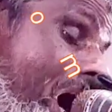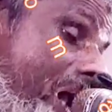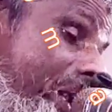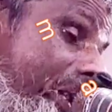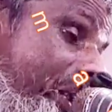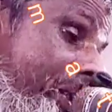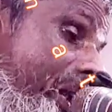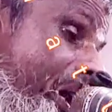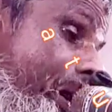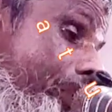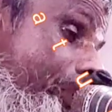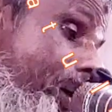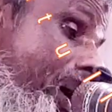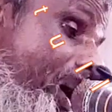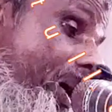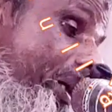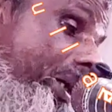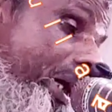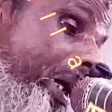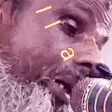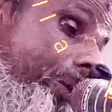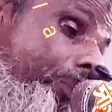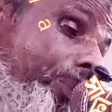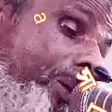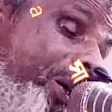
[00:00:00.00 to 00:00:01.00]
আল্লাহ পাক
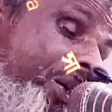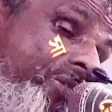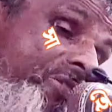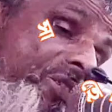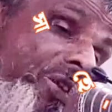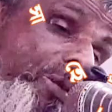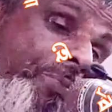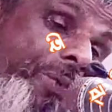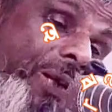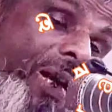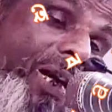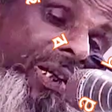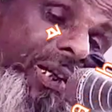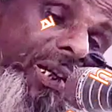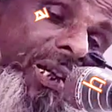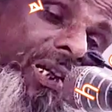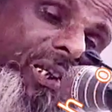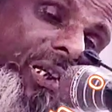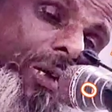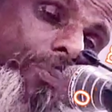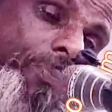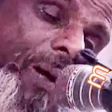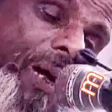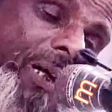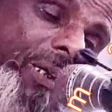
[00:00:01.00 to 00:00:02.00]
একবার
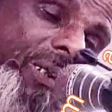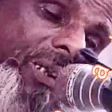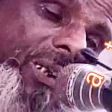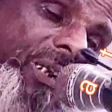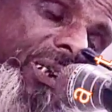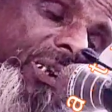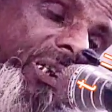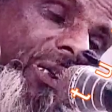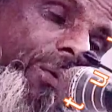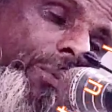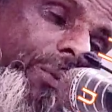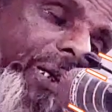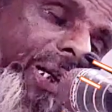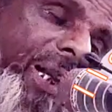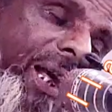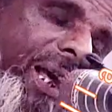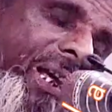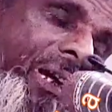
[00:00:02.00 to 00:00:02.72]
জিব্রাহিলকে পাঠিয়ে দেবেন